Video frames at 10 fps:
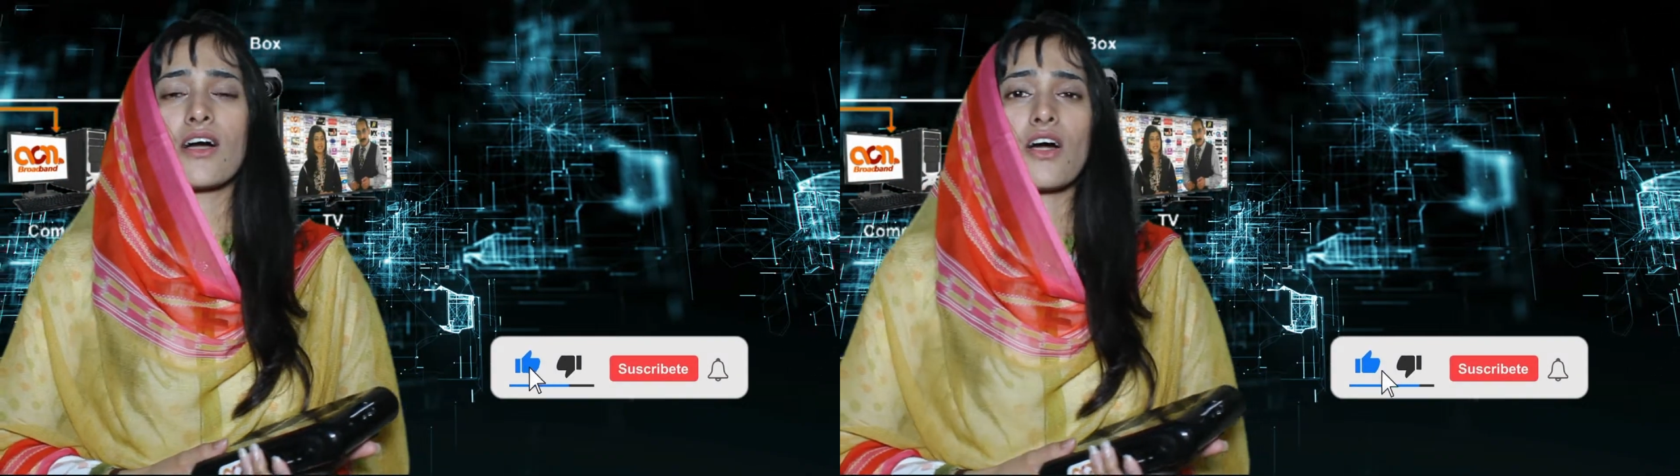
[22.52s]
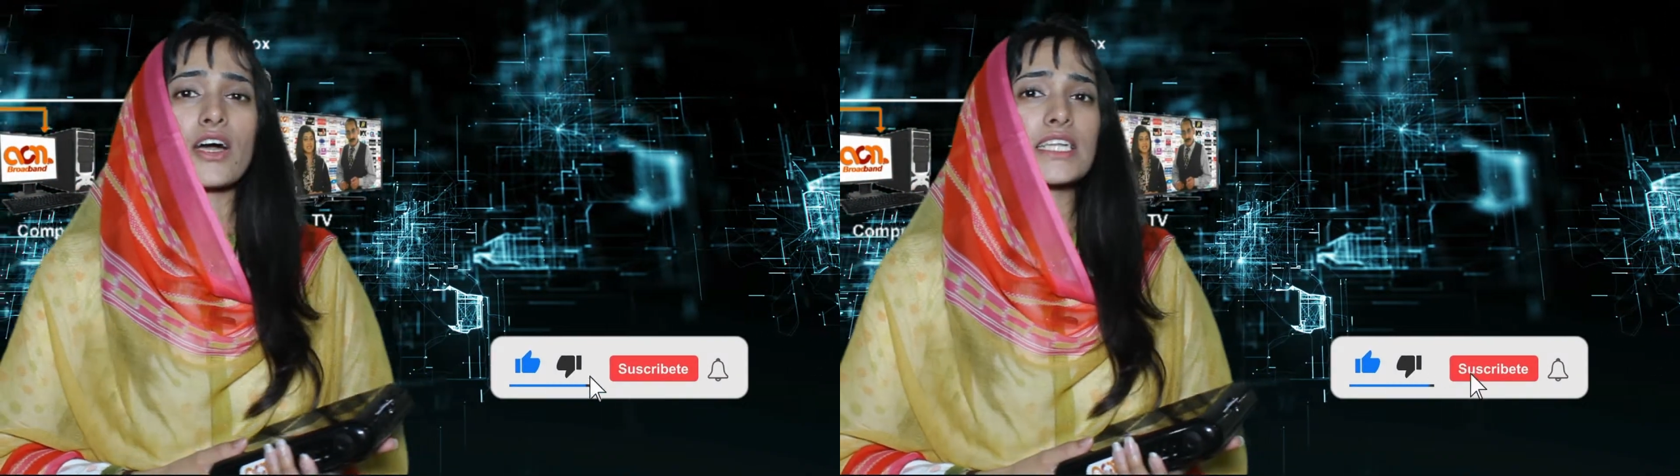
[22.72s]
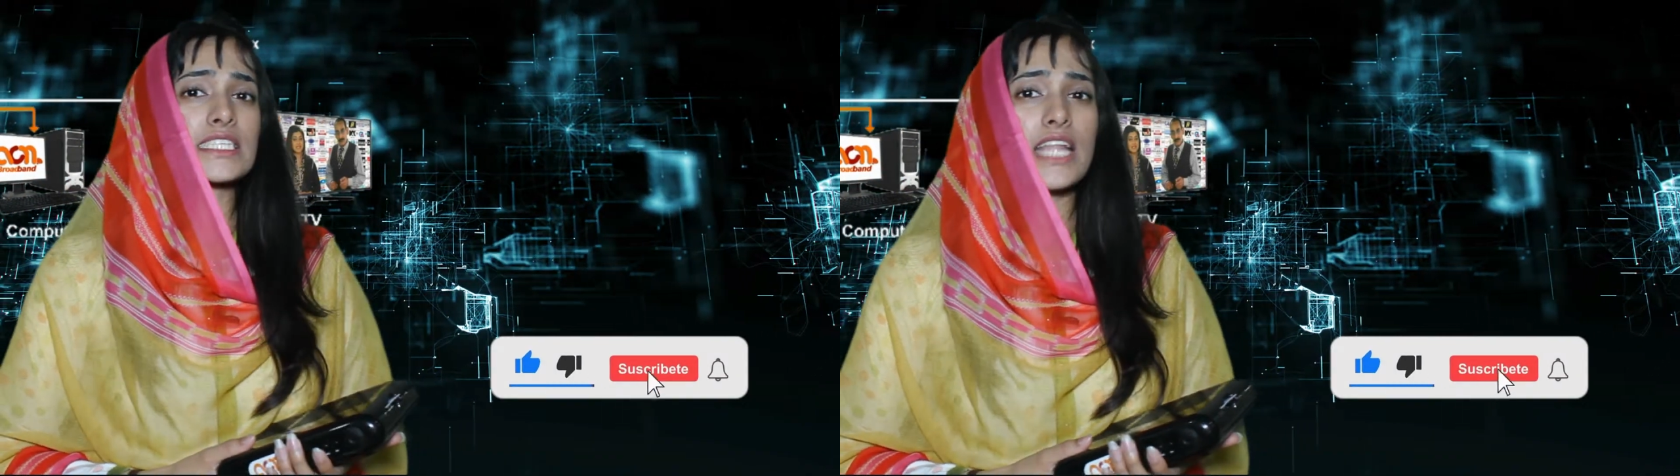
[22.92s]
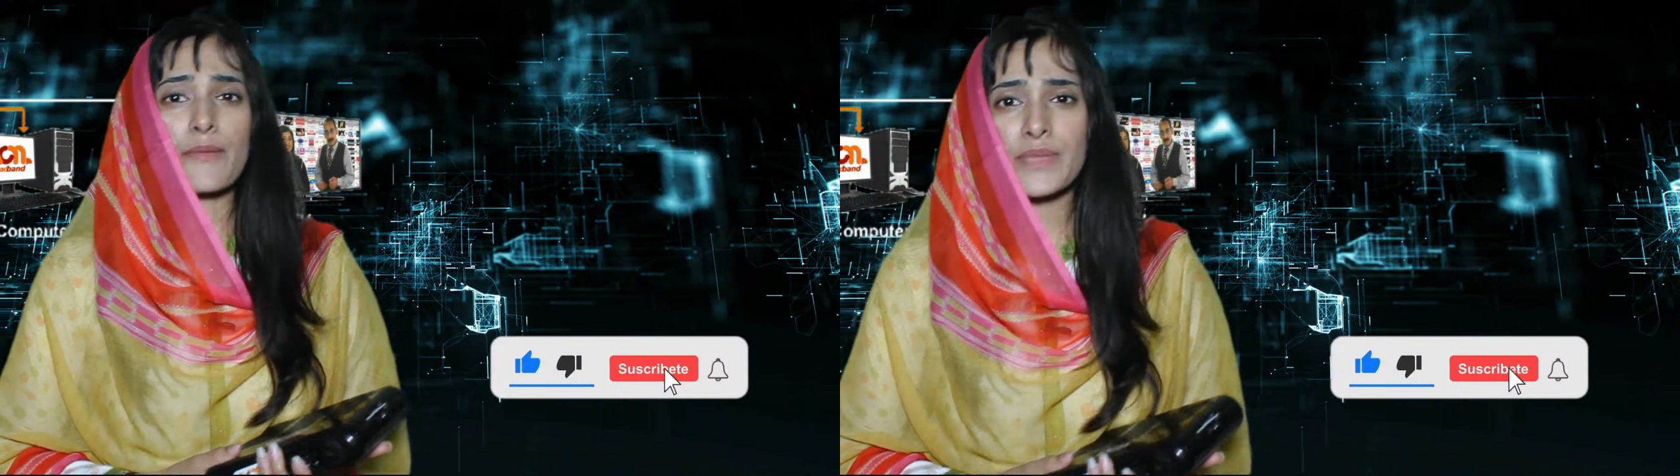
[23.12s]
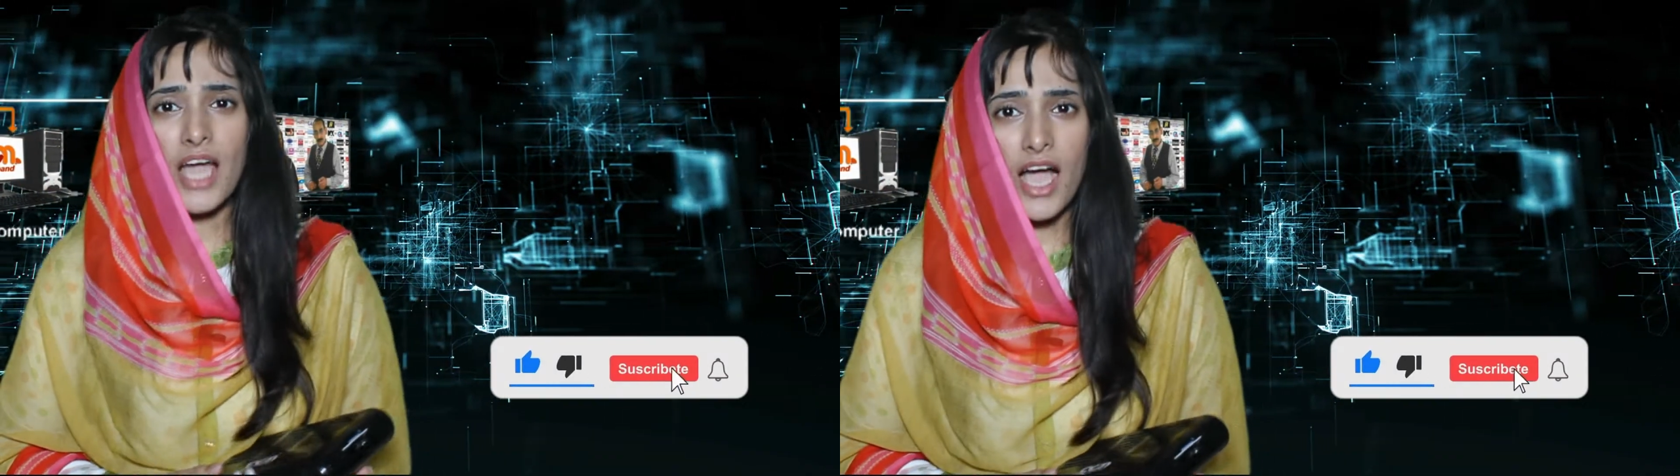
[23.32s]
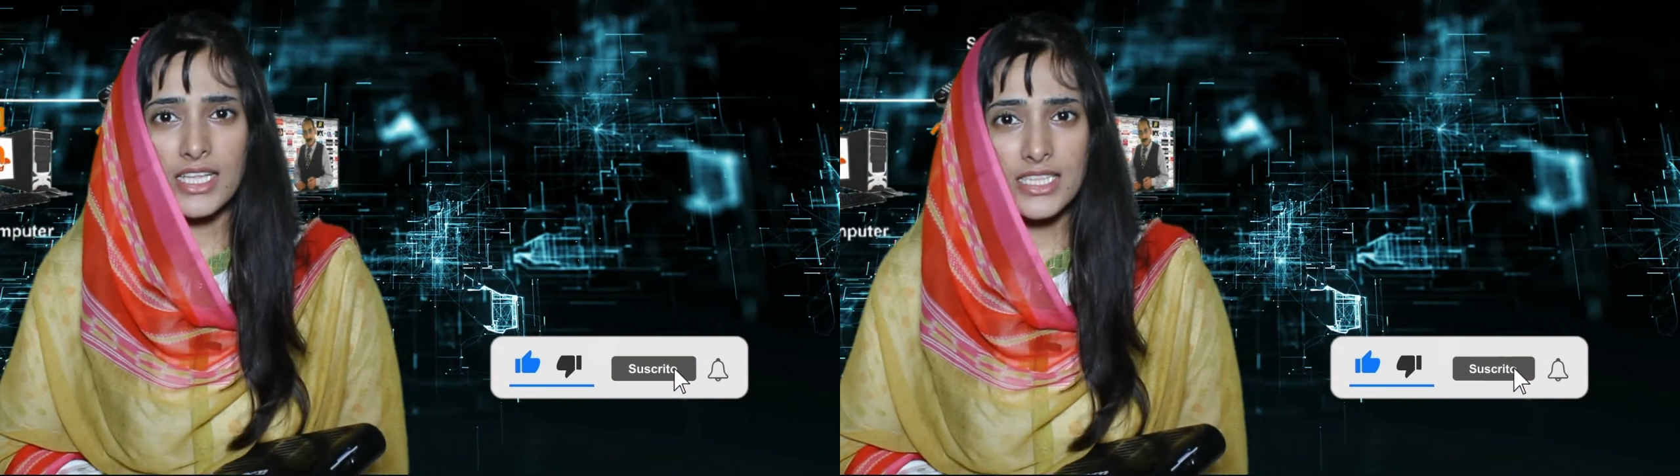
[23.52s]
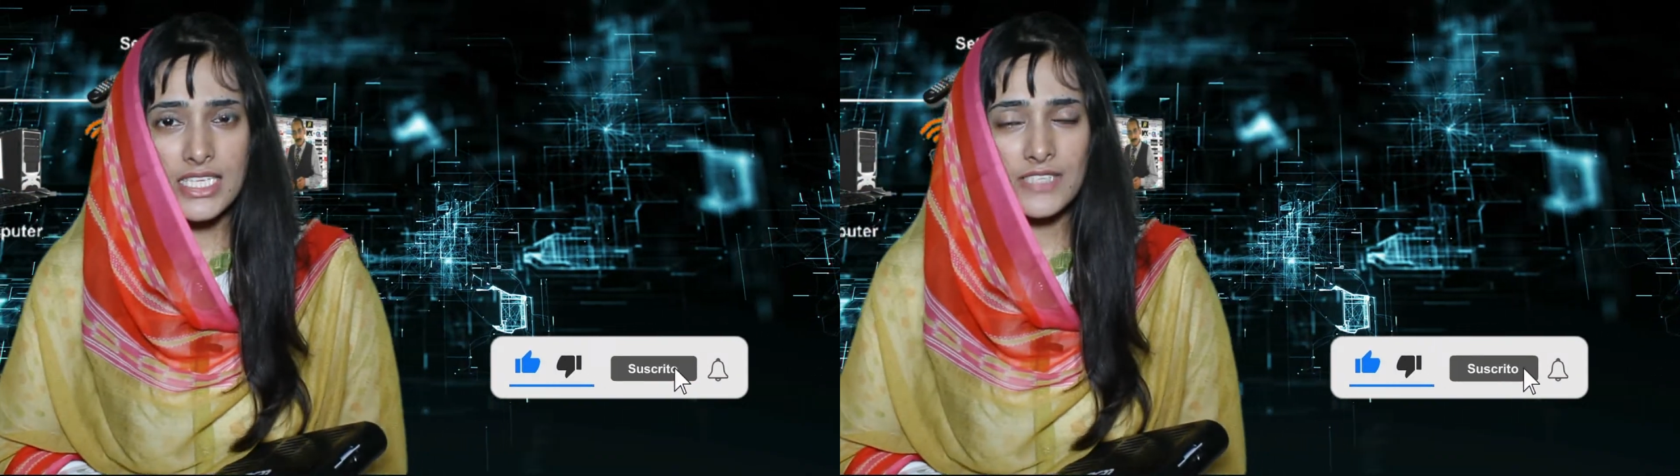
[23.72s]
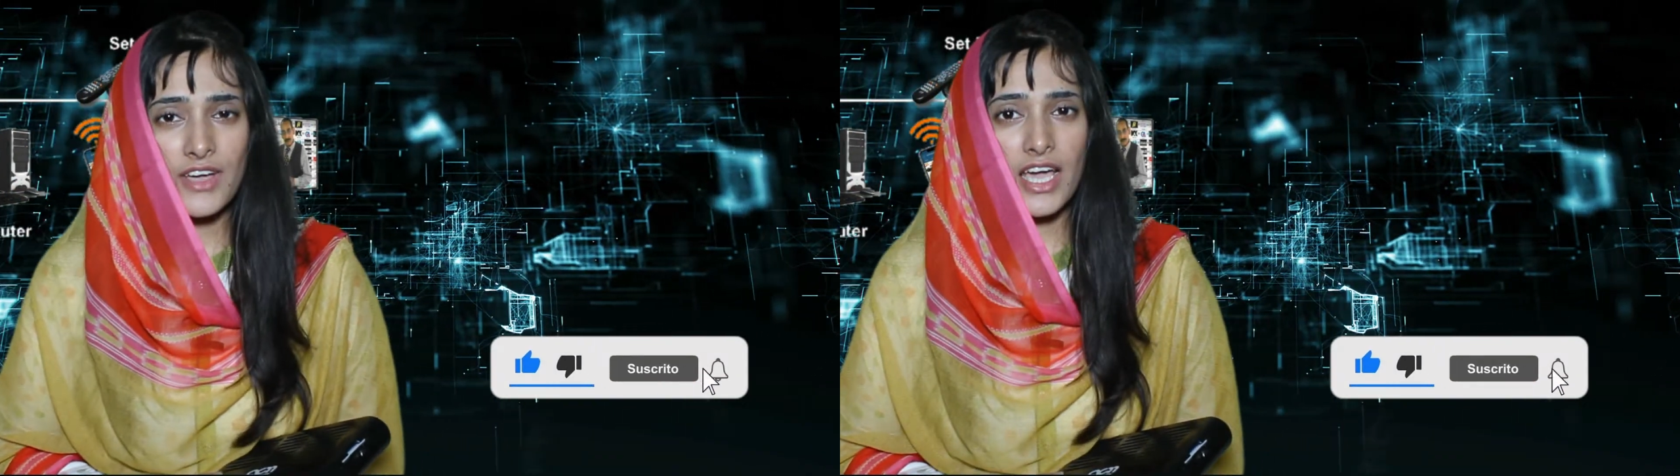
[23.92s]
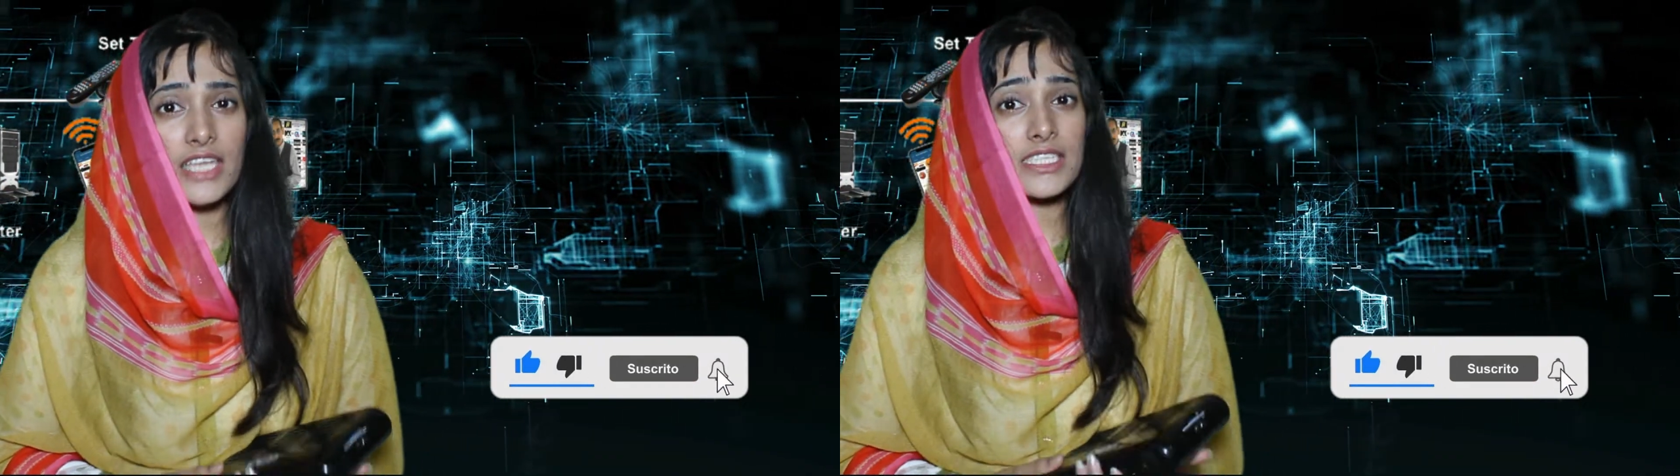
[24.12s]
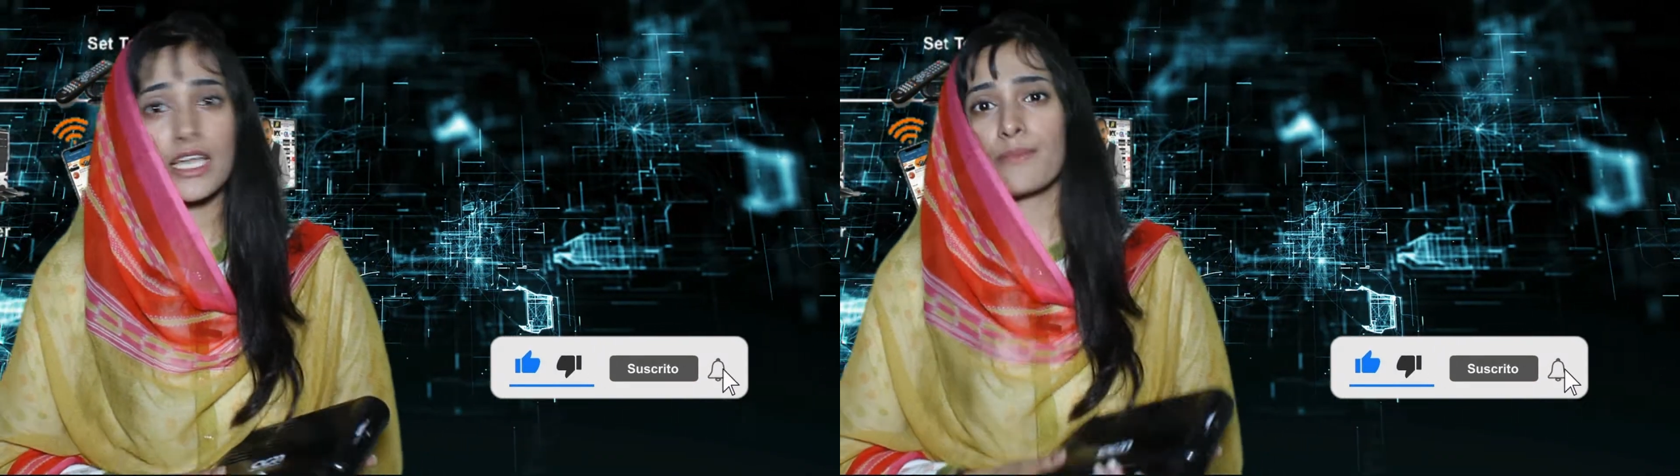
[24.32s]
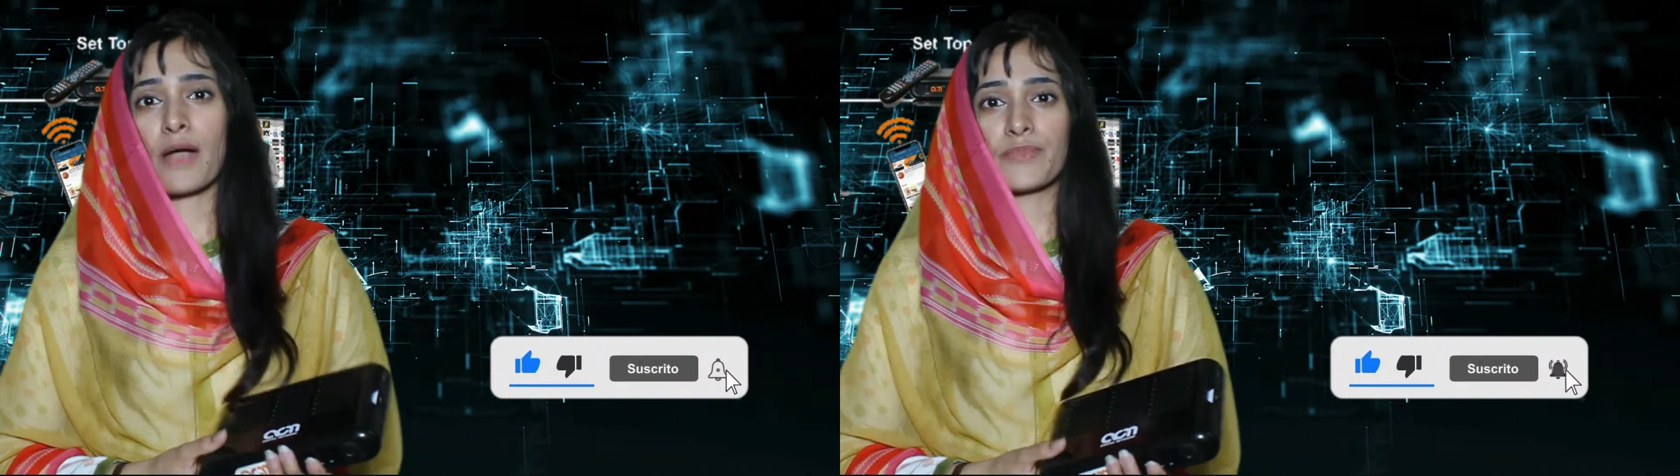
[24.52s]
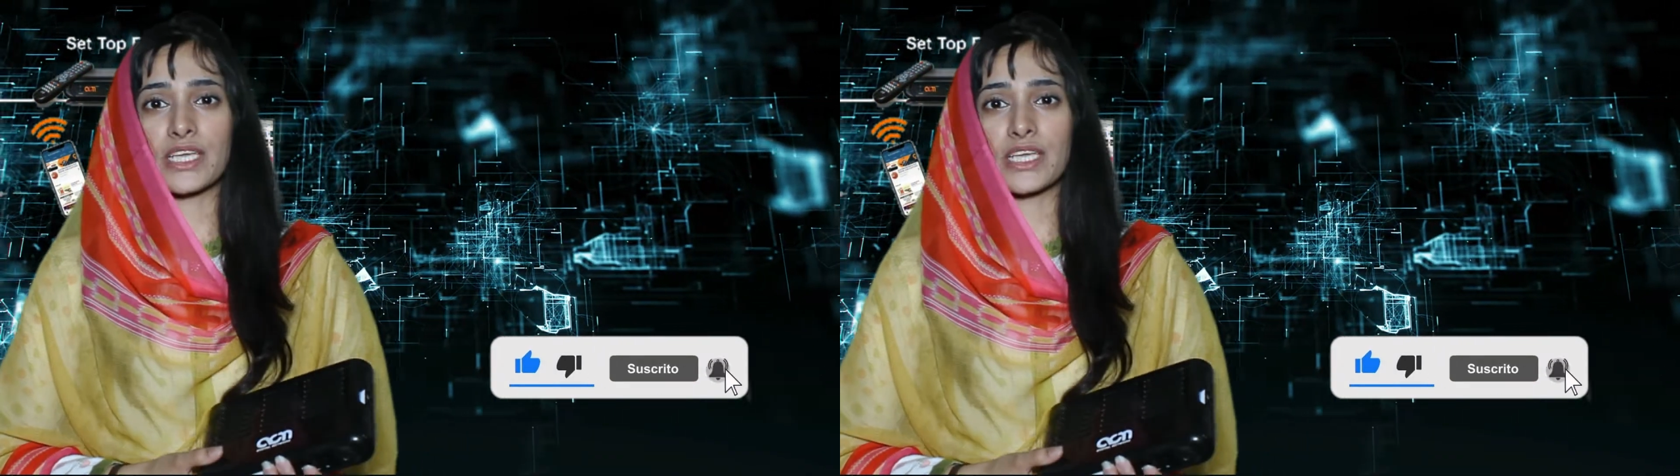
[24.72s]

और इस्लामी अहादीस वगैरह सब आप